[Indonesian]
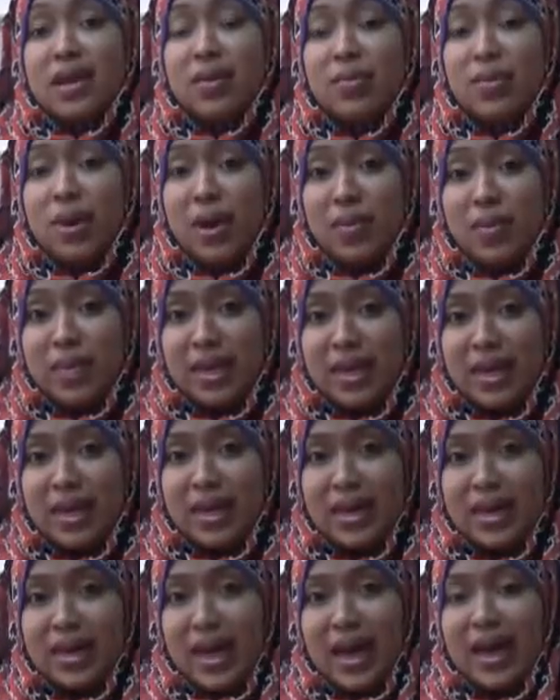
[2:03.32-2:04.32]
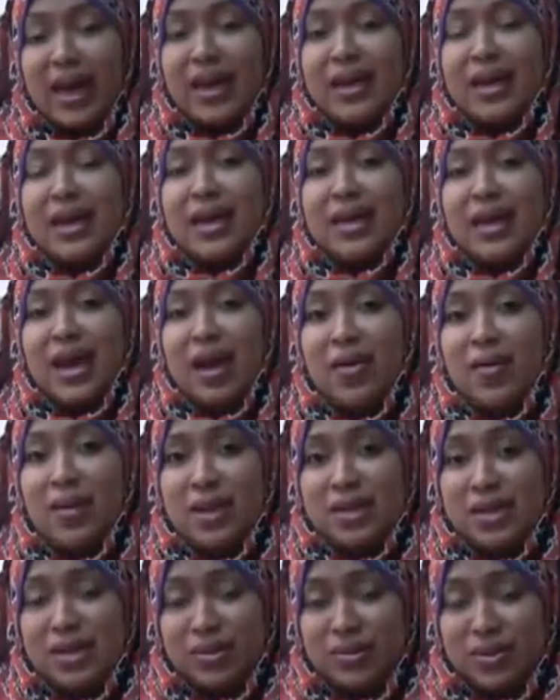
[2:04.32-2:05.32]
ibu hamil nah dari awal
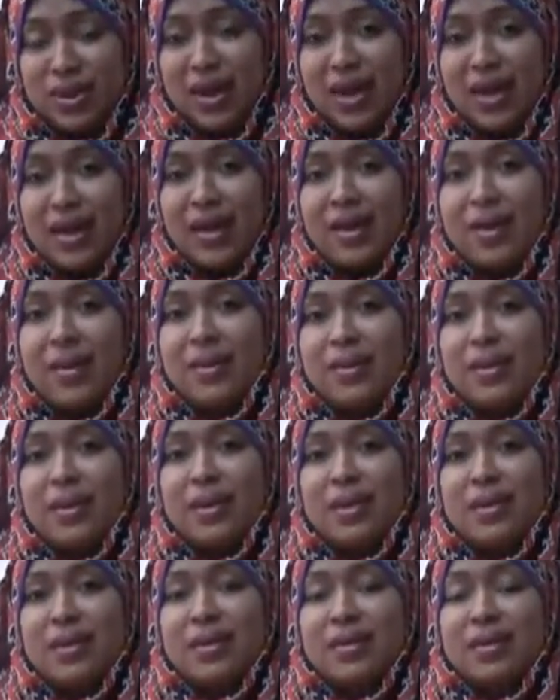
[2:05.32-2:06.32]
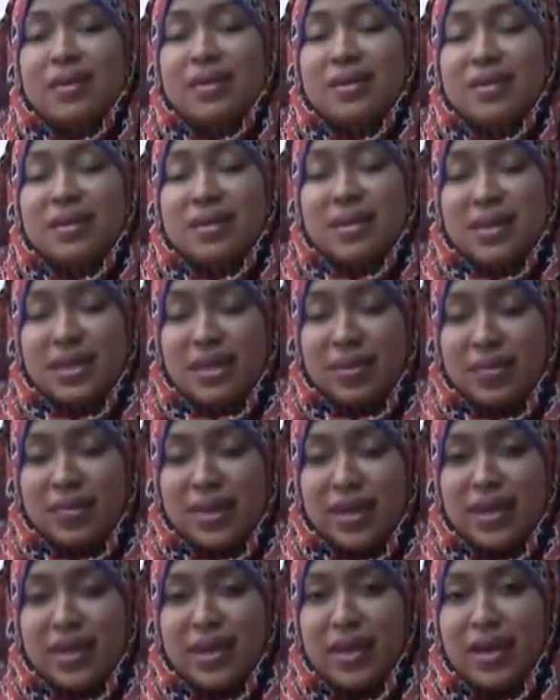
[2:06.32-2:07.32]
situlah
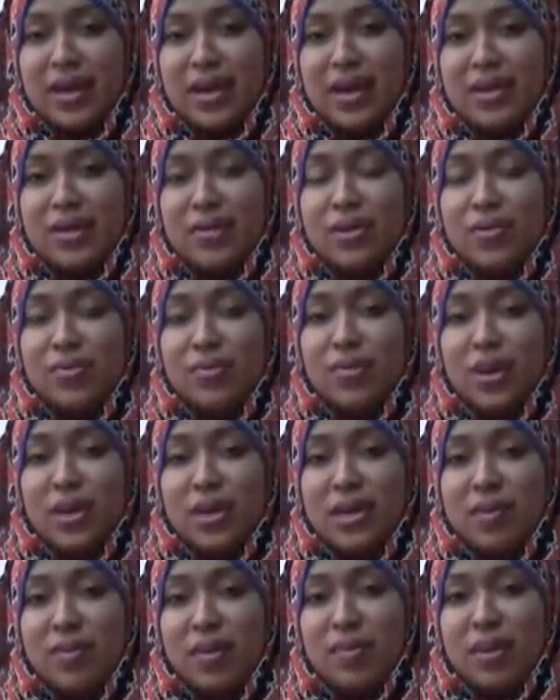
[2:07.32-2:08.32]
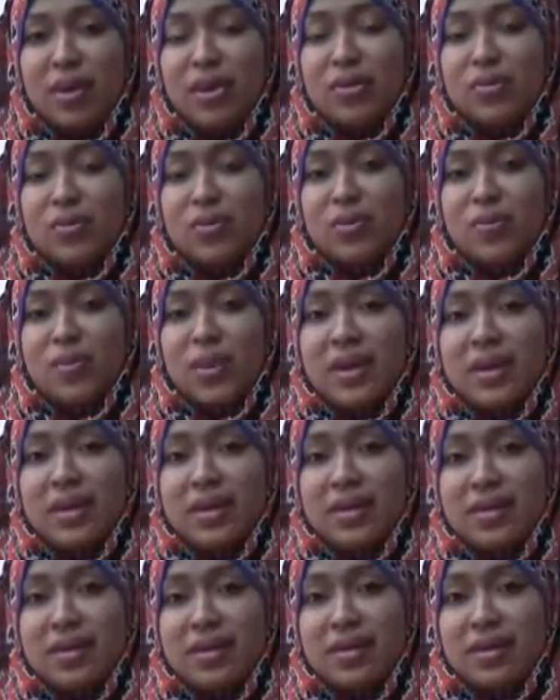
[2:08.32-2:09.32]
terciptanya atau dibukanya Mom Angel Spa
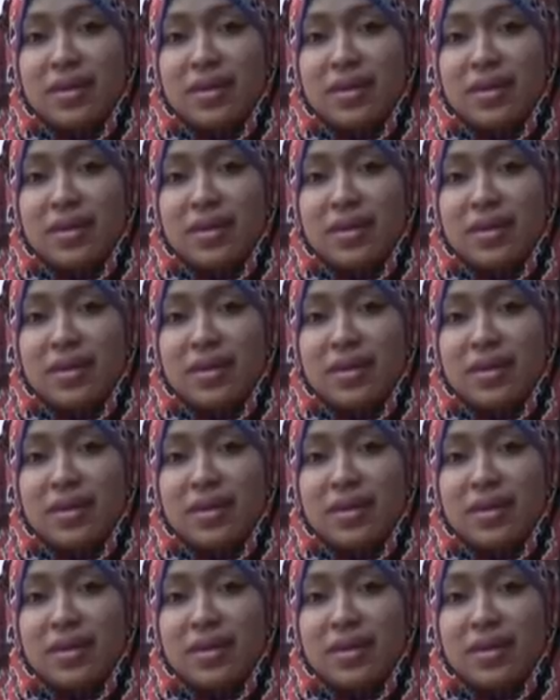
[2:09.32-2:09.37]
ini